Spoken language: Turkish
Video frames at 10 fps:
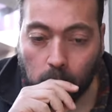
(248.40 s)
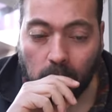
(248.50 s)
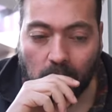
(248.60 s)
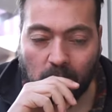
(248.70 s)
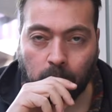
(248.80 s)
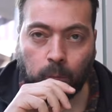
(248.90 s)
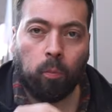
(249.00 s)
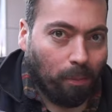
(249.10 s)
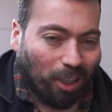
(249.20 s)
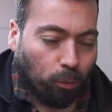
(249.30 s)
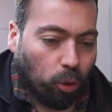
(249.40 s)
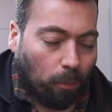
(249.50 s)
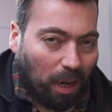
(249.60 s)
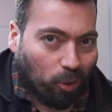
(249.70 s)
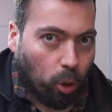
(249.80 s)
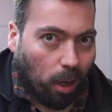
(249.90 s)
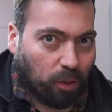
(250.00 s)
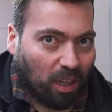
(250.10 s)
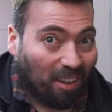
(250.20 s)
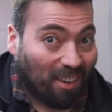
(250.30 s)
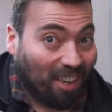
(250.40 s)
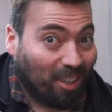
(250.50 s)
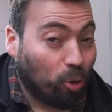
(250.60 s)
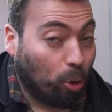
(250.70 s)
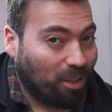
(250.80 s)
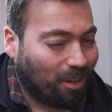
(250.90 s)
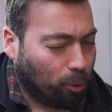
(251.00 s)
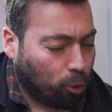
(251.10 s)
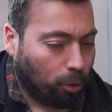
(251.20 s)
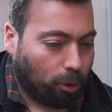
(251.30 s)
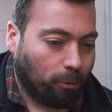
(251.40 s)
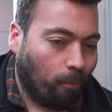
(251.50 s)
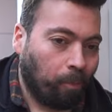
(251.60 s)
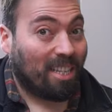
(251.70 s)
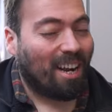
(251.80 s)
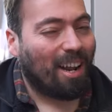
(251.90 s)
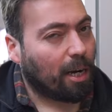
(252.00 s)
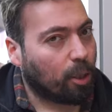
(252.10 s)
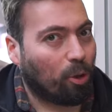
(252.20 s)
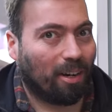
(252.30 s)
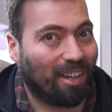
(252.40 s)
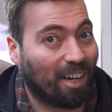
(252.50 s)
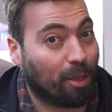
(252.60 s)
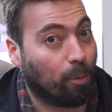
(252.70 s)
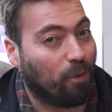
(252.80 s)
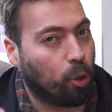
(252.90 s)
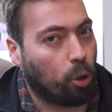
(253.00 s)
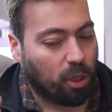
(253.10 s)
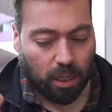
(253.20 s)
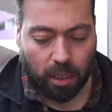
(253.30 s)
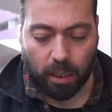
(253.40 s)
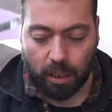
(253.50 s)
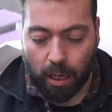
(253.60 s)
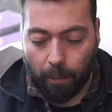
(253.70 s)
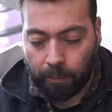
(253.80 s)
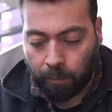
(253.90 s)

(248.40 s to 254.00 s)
Oha. Bence bunda patso yapsalar var ya çok iyi satış olur. İtalyan restoranına nasıl bir vizyon getirdiysem.